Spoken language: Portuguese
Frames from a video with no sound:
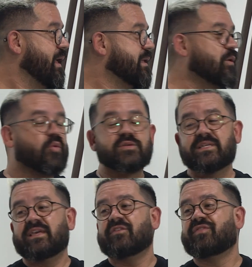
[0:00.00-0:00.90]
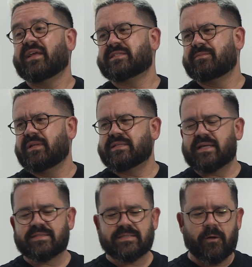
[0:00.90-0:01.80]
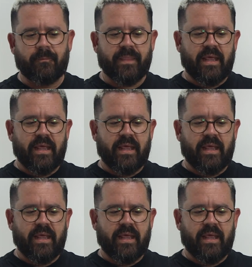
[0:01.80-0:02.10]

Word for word: não conseguia flexibilização,